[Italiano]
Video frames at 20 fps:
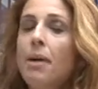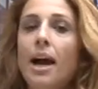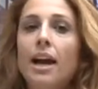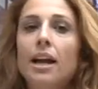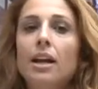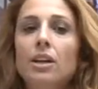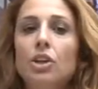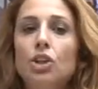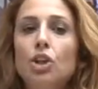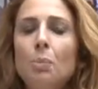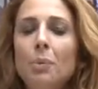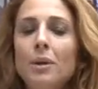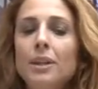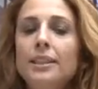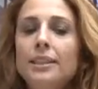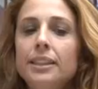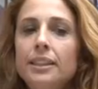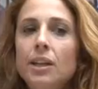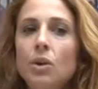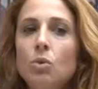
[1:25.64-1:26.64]
Ma eh, Shopping
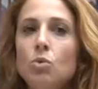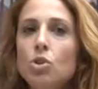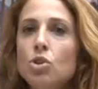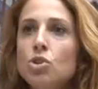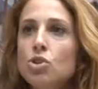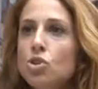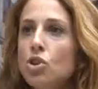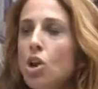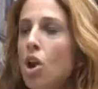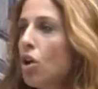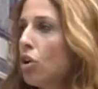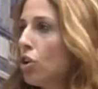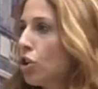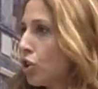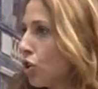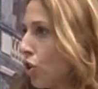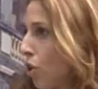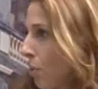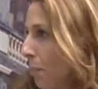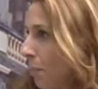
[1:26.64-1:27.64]
the City è uno slow
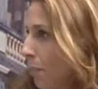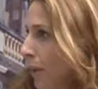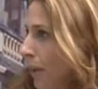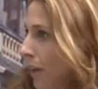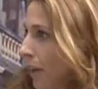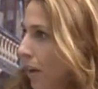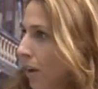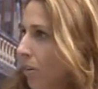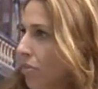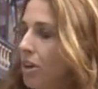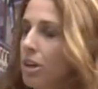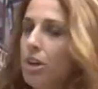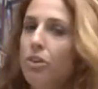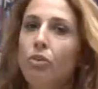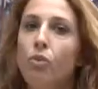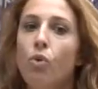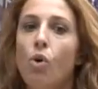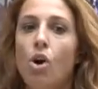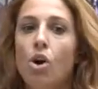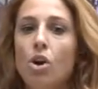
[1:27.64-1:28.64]
shopping, viene
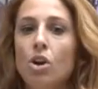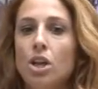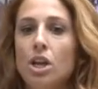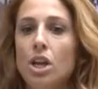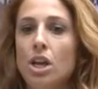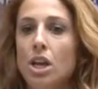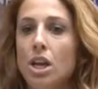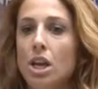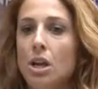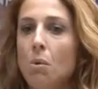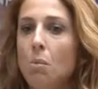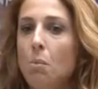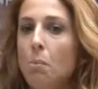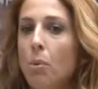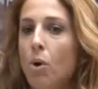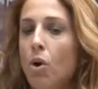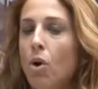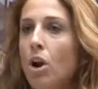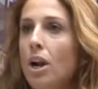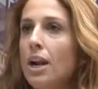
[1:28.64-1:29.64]
fuori un
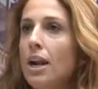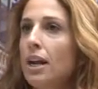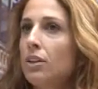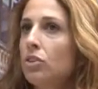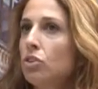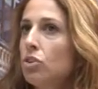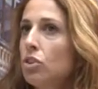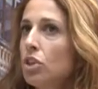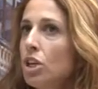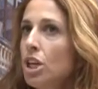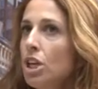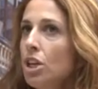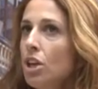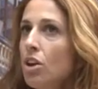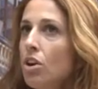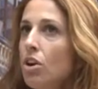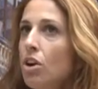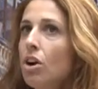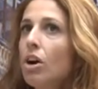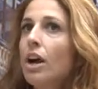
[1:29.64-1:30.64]
po' la
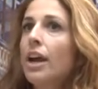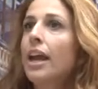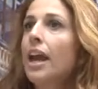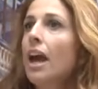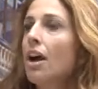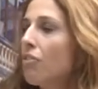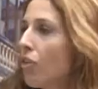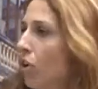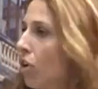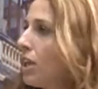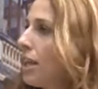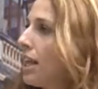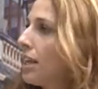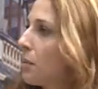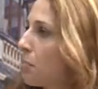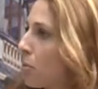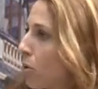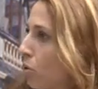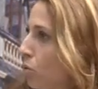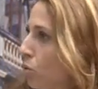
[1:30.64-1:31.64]
Torino che ha voglia
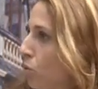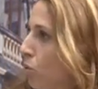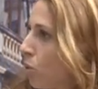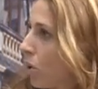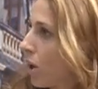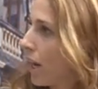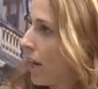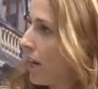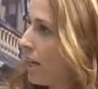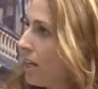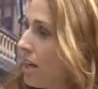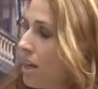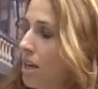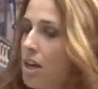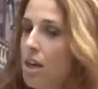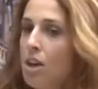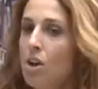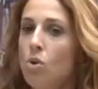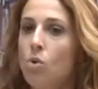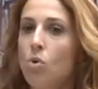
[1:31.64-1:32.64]
di produrre,
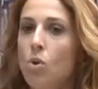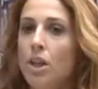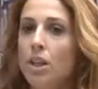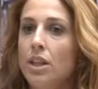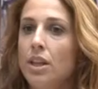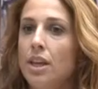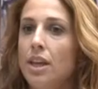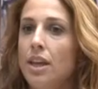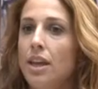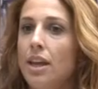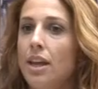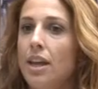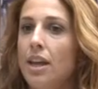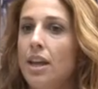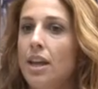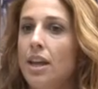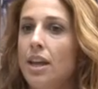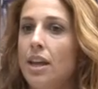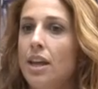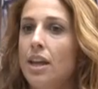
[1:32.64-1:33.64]

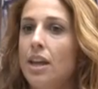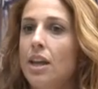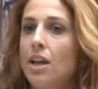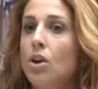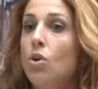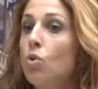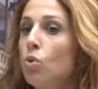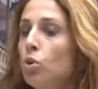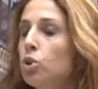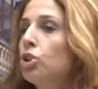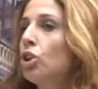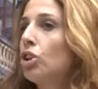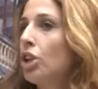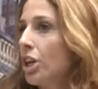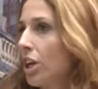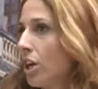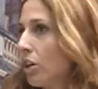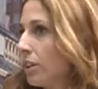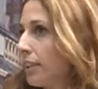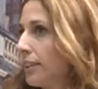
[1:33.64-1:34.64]
quindi il gusto
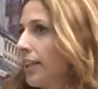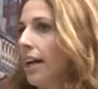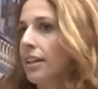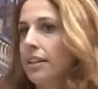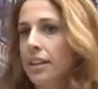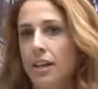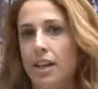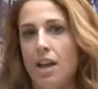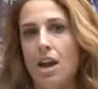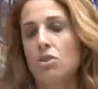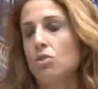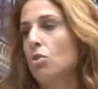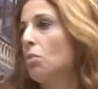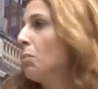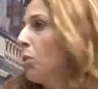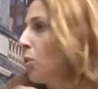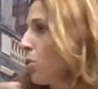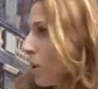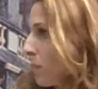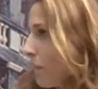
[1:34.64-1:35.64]
dei negozianti che hanno
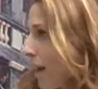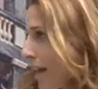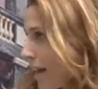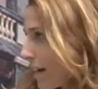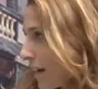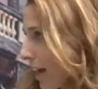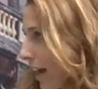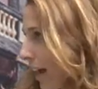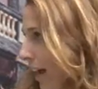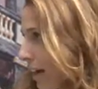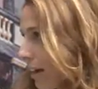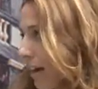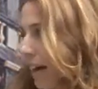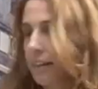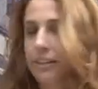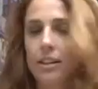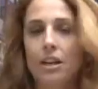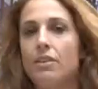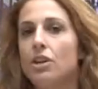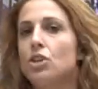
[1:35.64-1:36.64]
un plurimarca
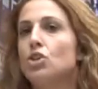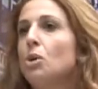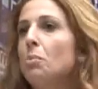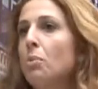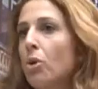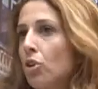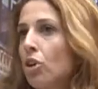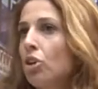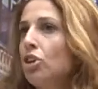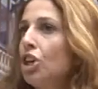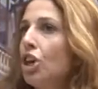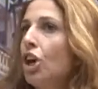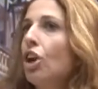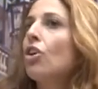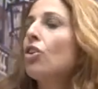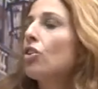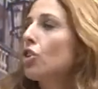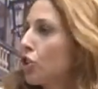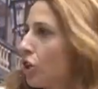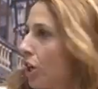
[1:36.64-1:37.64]
attraverso i prodotti che
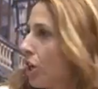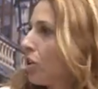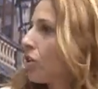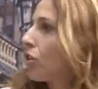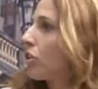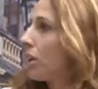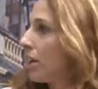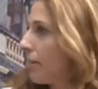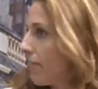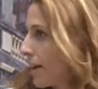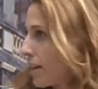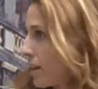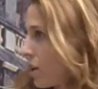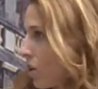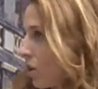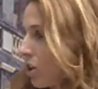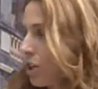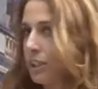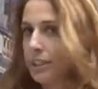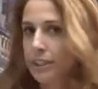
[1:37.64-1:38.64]
loro scelgono delle varie
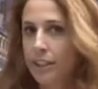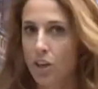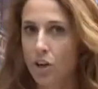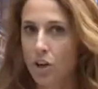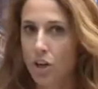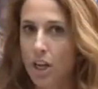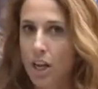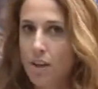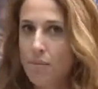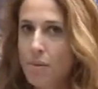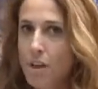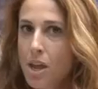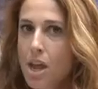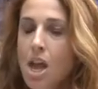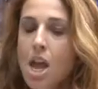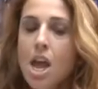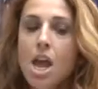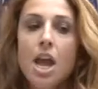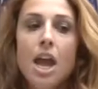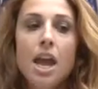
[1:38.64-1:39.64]
collezioni,
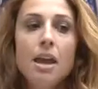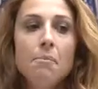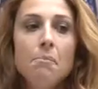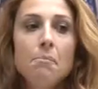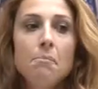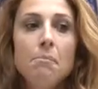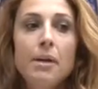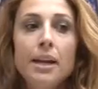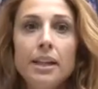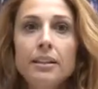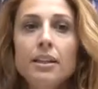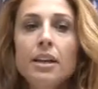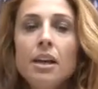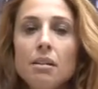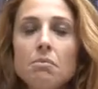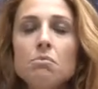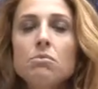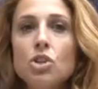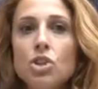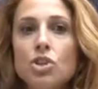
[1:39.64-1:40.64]

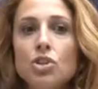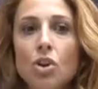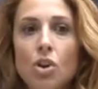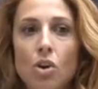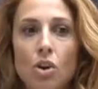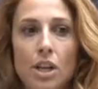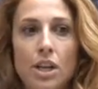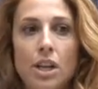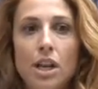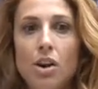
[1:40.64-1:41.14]
mentre ci sono i